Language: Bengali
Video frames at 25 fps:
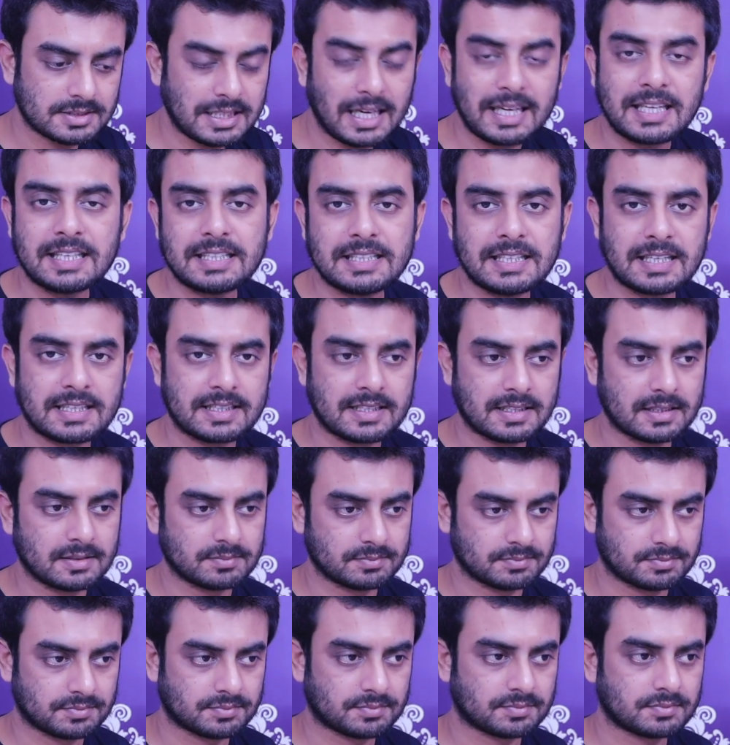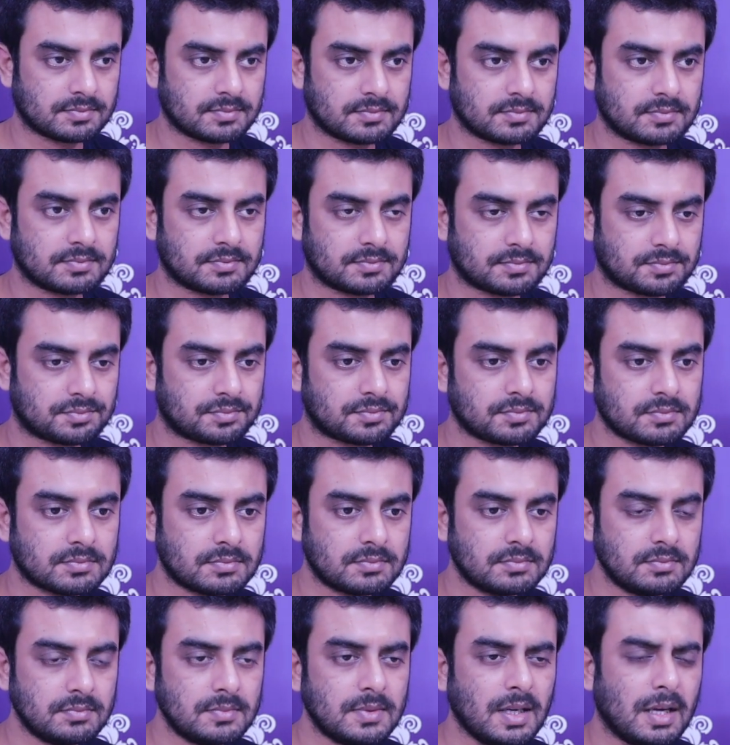চাহিদাটা
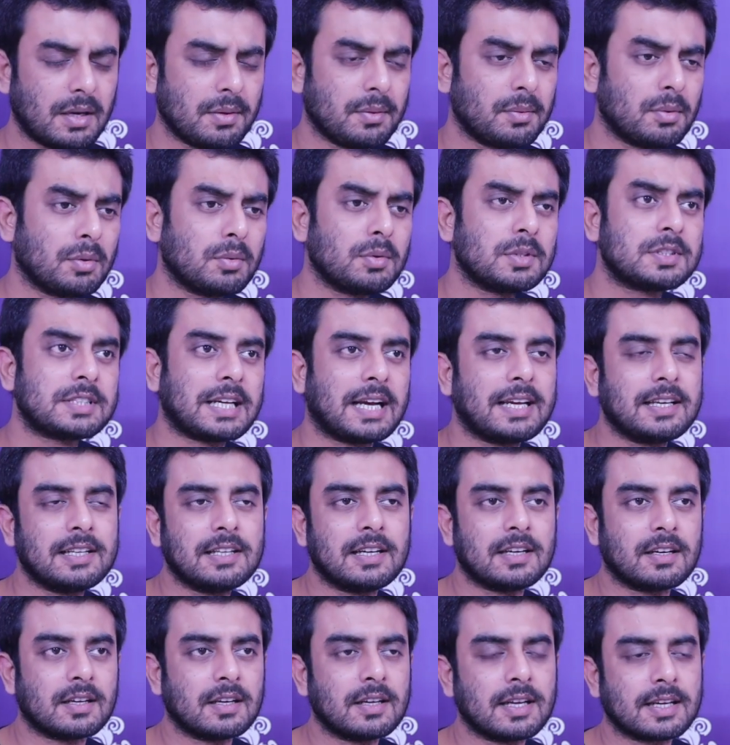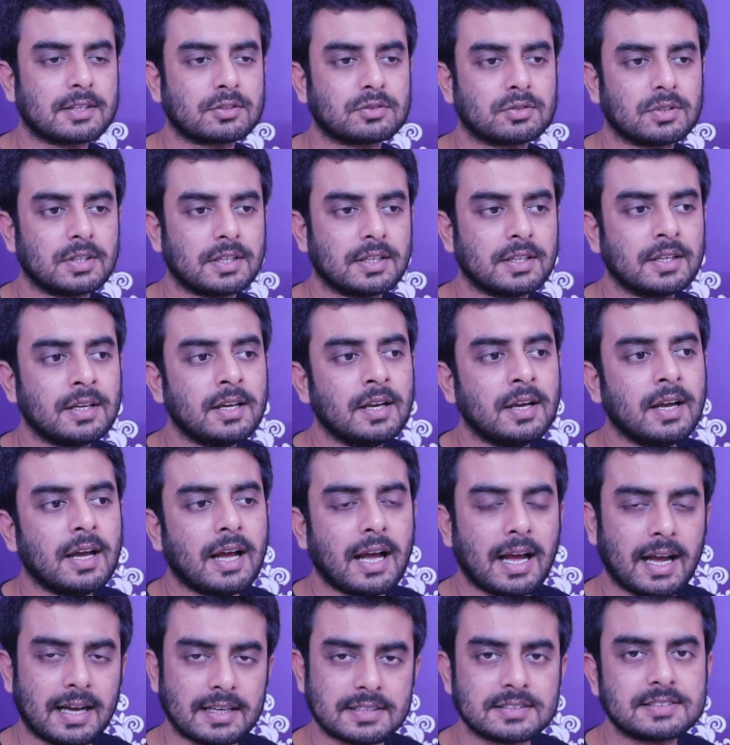আমি বলবো চাহিদা না অ্যাকচুয়ালি
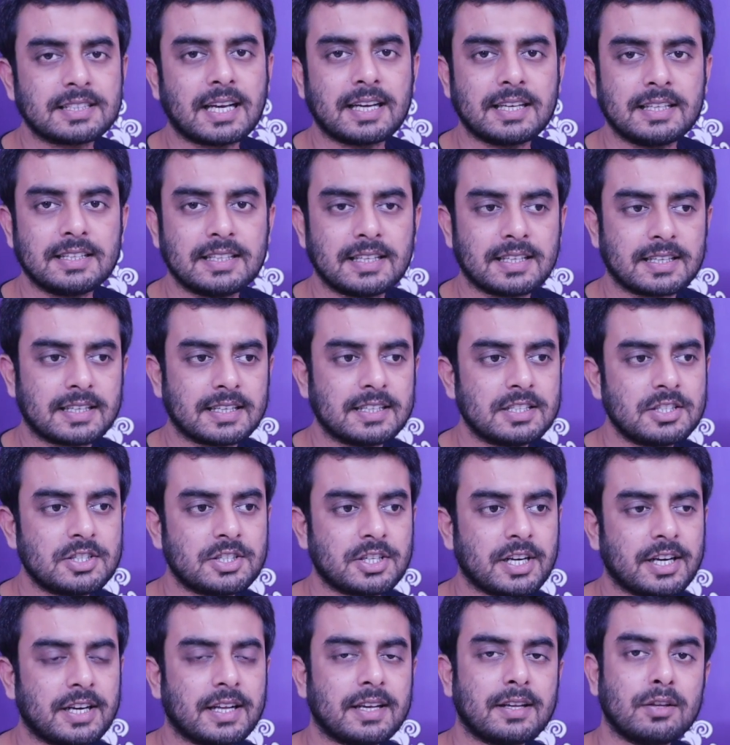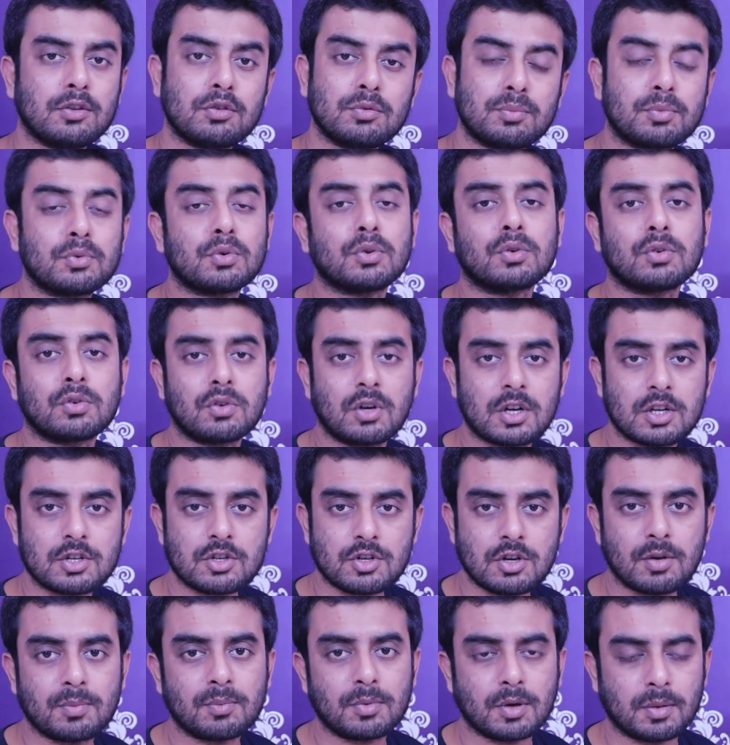হ্যাঁ চাহিদাটা সেটা কিন্তু পূরণ করা
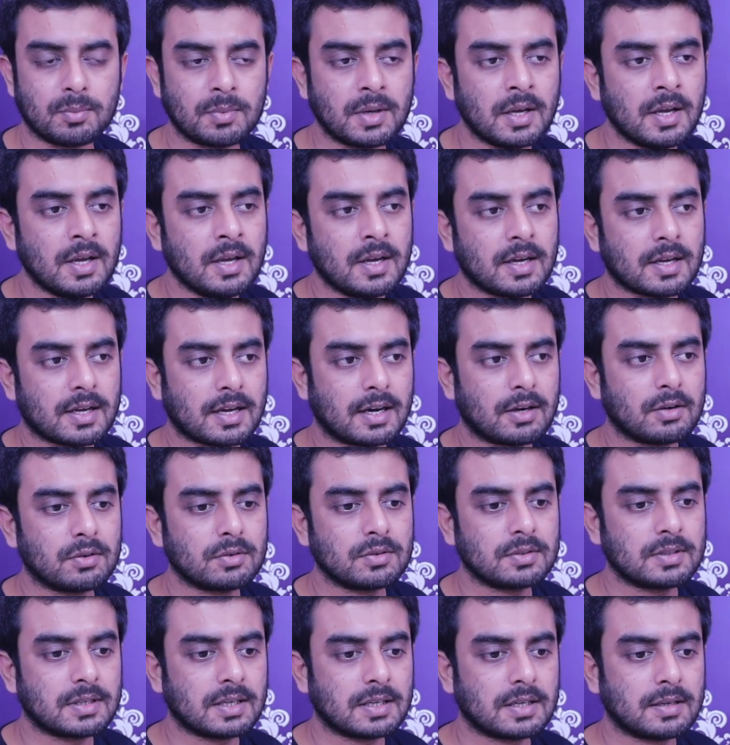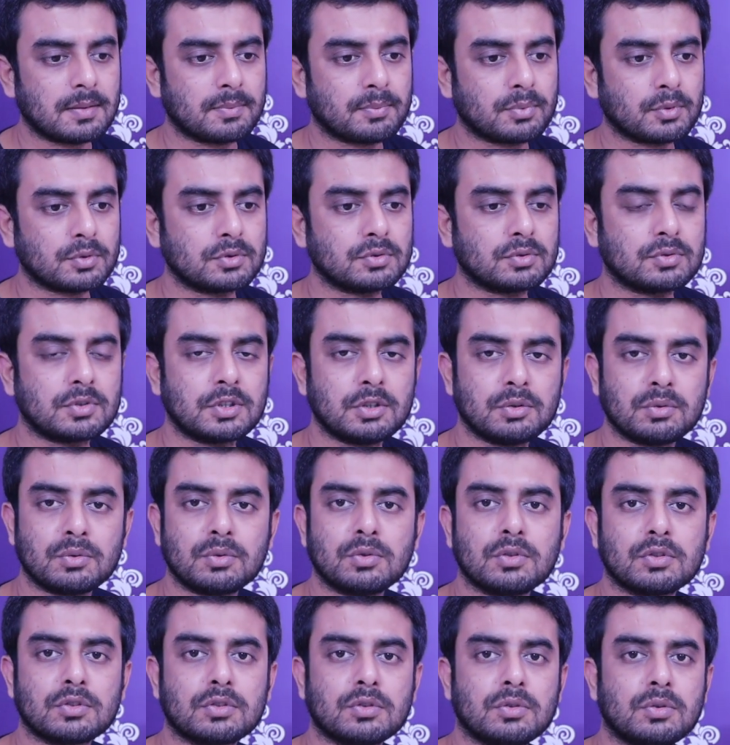সম্ভব কারণ প্রযুক্তি
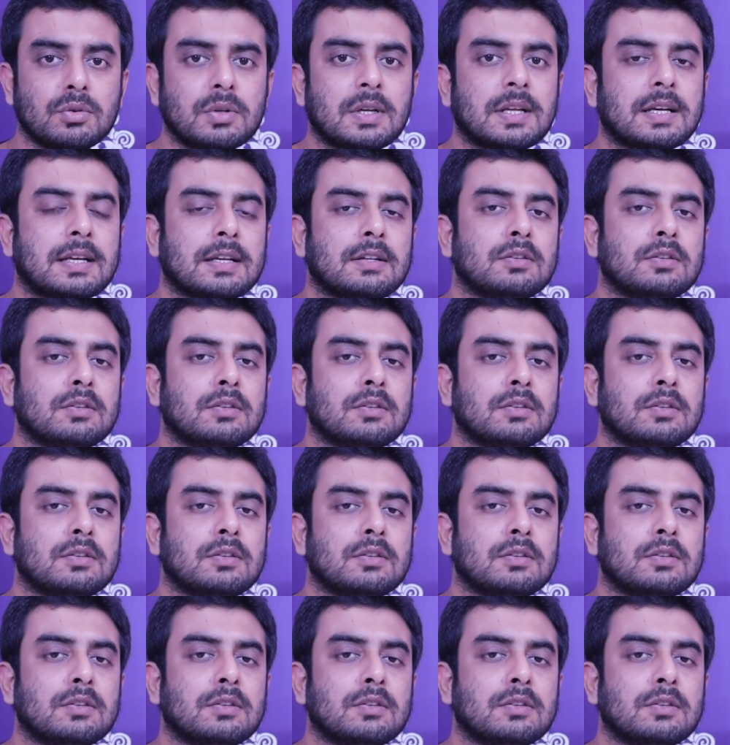উন্নত হলে